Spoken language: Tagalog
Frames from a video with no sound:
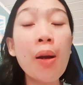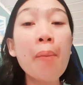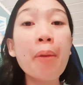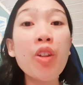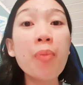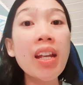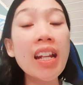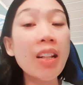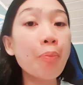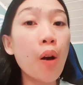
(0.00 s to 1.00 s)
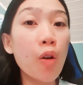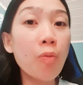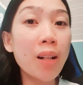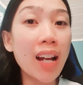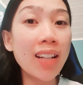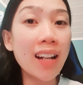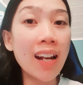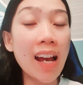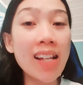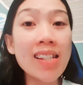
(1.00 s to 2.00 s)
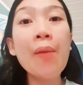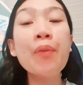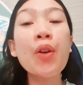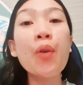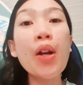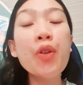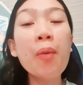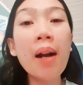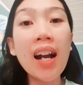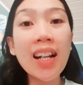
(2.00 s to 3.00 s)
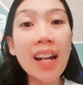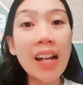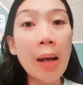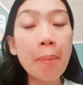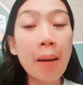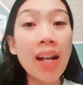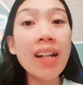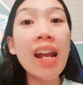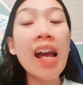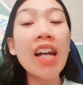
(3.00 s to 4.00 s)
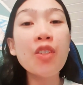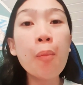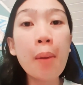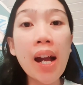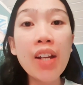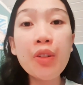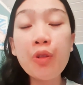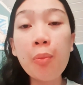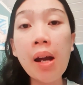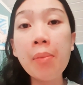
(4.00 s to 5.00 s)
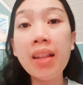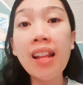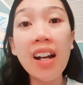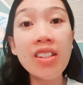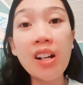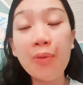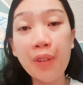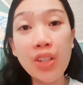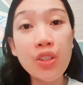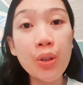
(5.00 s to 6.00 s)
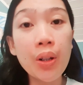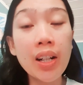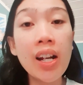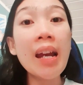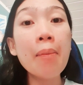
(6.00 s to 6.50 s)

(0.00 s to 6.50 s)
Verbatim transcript: Pero mahilig po akong mag-analyze kung anong mga kaganapan at kung paano gumamit ng kanyang feature.